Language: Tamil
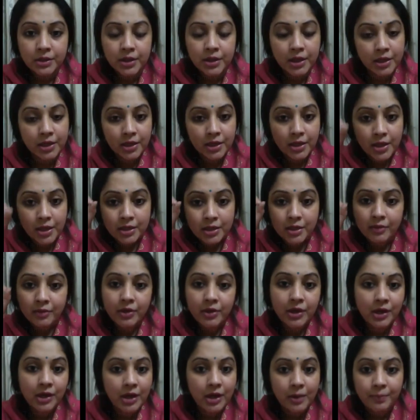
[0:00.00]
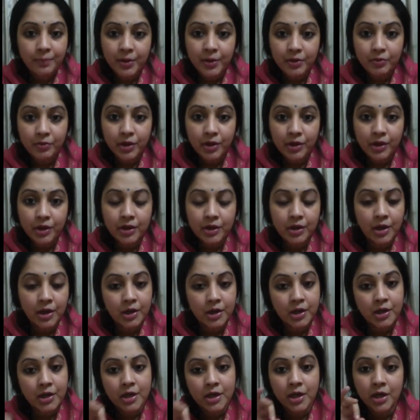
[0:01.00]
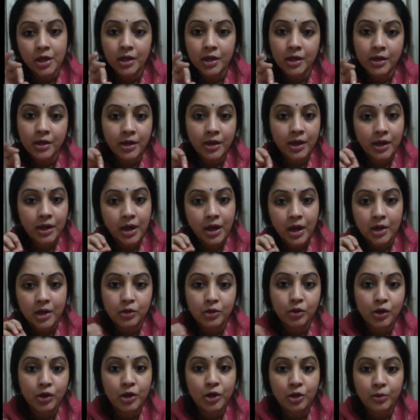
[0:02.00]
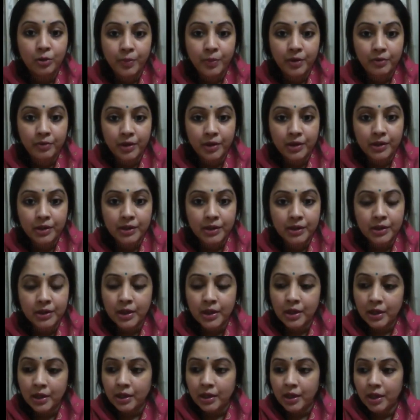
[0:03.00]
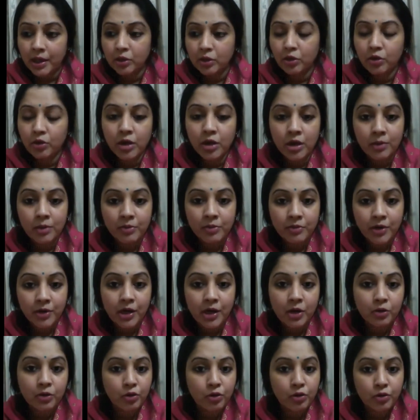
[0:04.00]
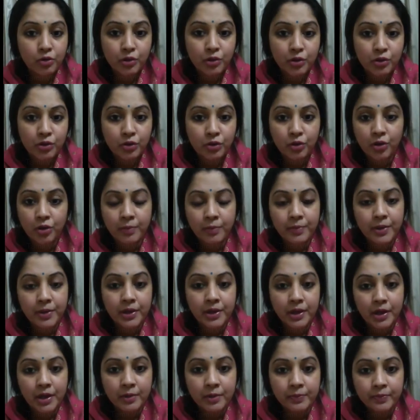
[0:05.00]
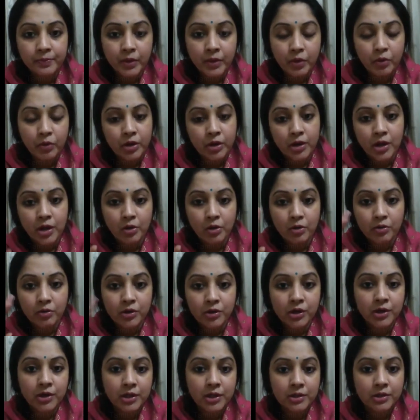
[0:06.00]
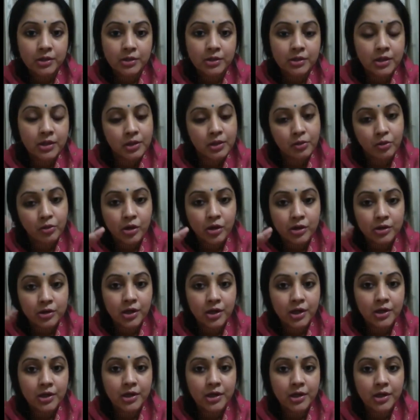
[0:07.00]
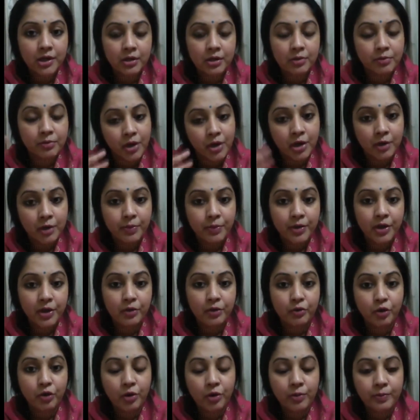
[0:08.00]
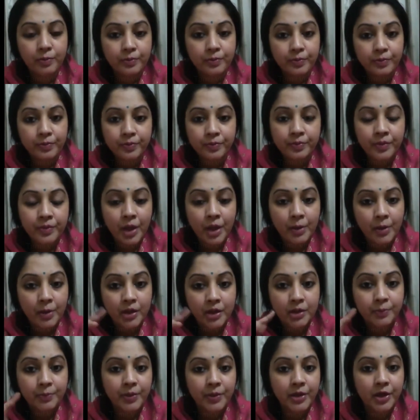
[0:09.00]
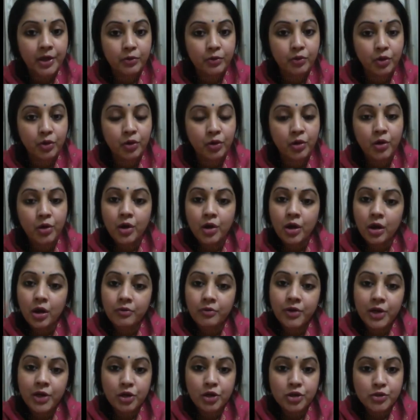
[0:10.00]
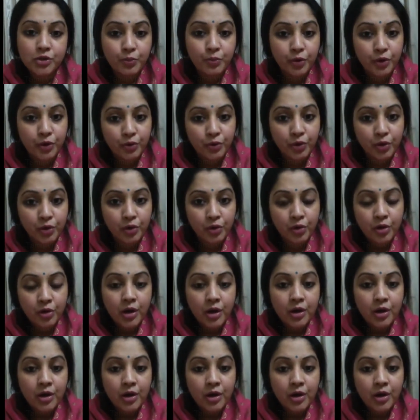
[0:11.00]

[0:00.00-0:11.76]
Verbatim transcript: நிறைய தவறுகள்லாம் பண்ணுவாங்க நிறைய எல்லா அட்டூழியங்களும் பண்ணுவாங்க எதையோன்னா நம்ம வெளியில் கொண்டு வந்தோம் அப்படின்னா உடனே அவங்க வந்து டெத்து அவங்களுக்கு த்ரெட்டு மர்டர் பண்ணிவிடுவோம் ம் அவள் அதை பண்ணிவிடுவோம் வீடியோஸ் போடுவோம்